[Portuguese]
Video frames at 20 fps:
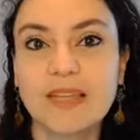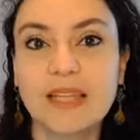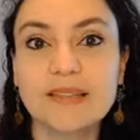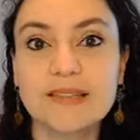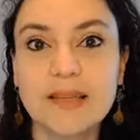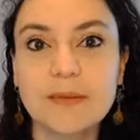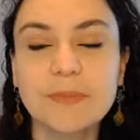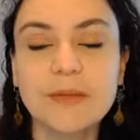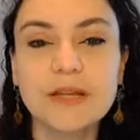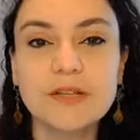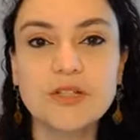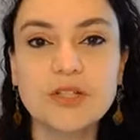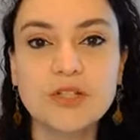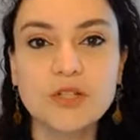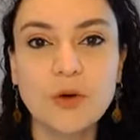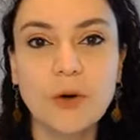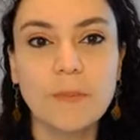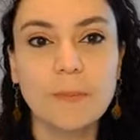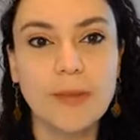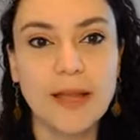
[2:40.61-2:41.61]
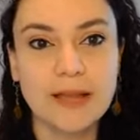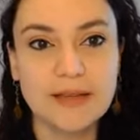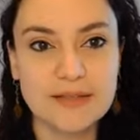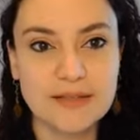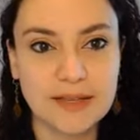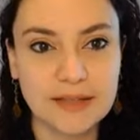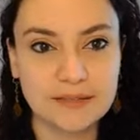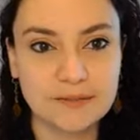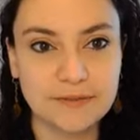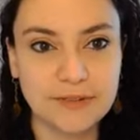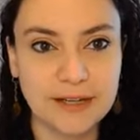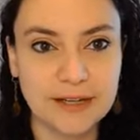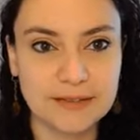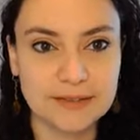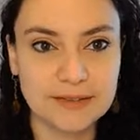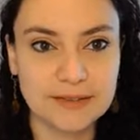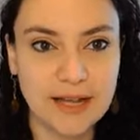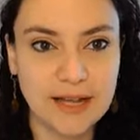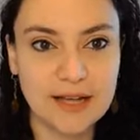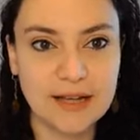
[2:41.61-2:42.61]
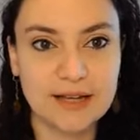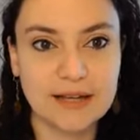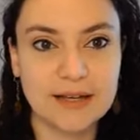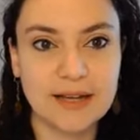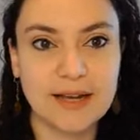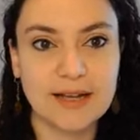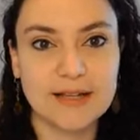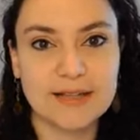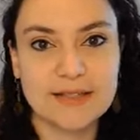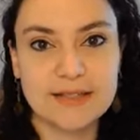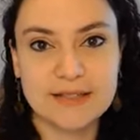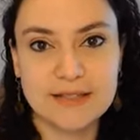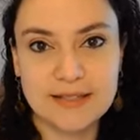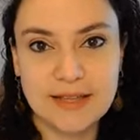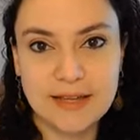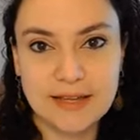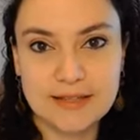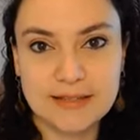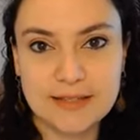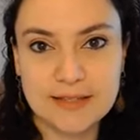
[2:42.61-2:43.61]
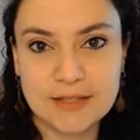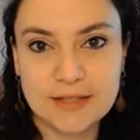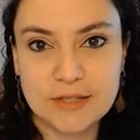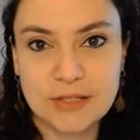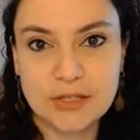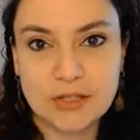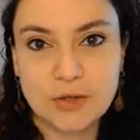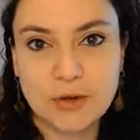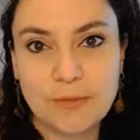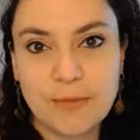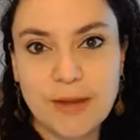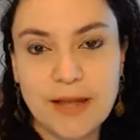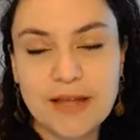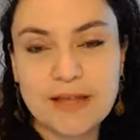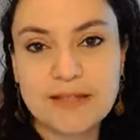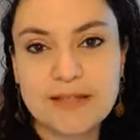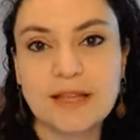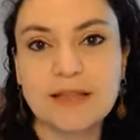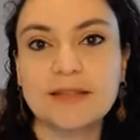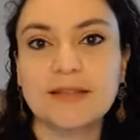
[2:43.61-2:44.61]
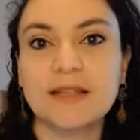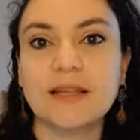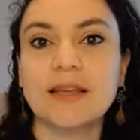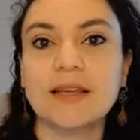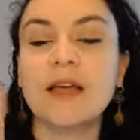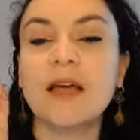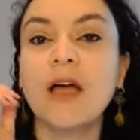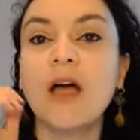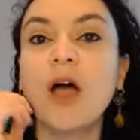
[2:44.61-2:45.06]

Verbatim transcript: Sempre que a gente começa a enfrentar a resistência, que a gente começa a ter